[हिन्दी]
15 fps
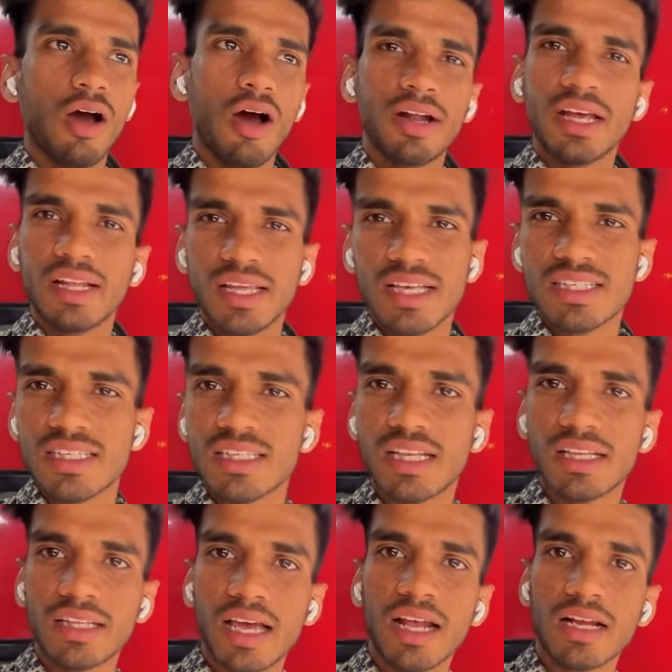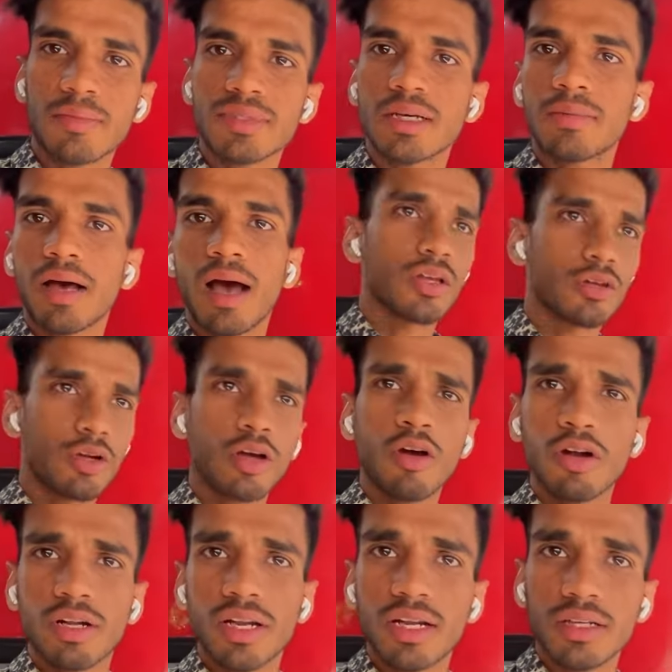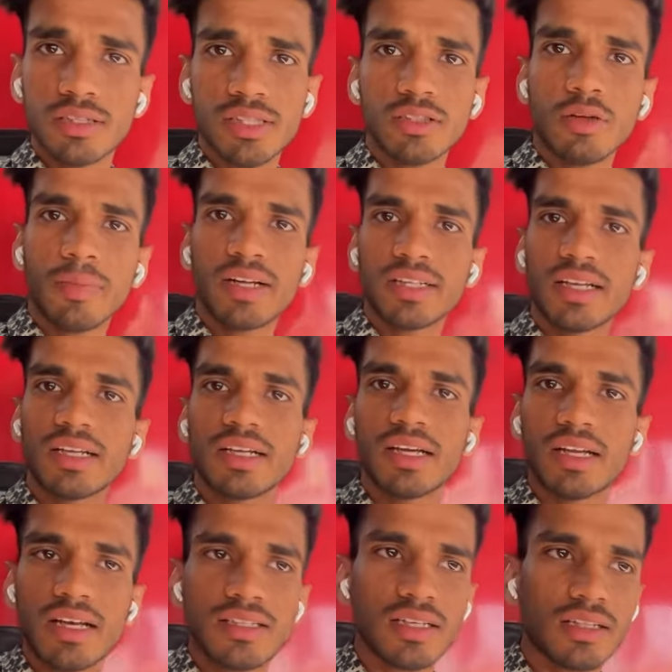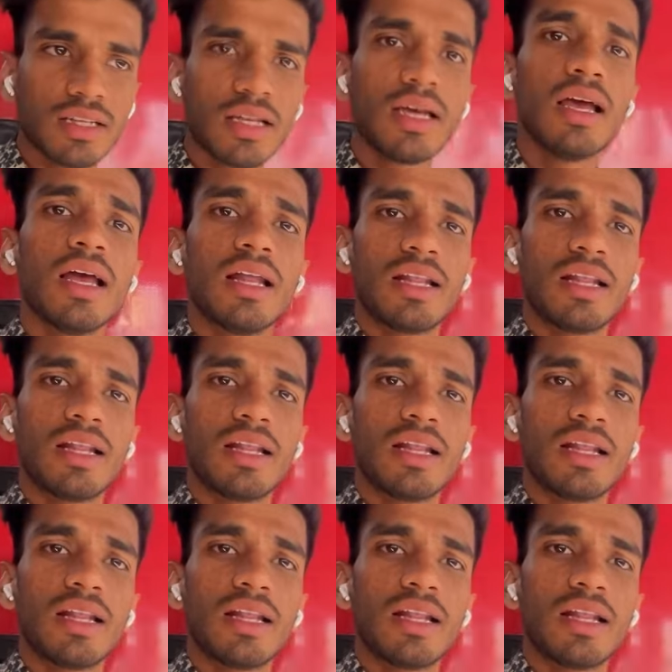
और यार ये चीज़ गलत है यार कम से कम आप थोड़ा कॉन्डिनेशन तो मैंटेन करके रख सकते थे